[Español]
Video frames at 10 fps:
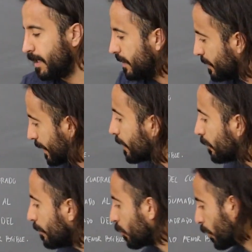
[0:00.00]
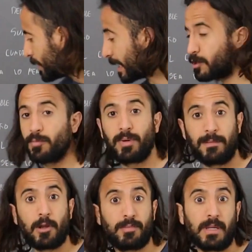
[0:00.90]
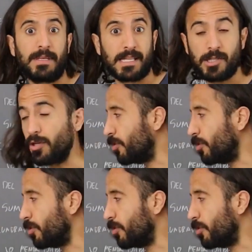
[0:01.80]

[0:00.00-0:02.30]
De aquí que nos damos cuenta que es un problema de optimización,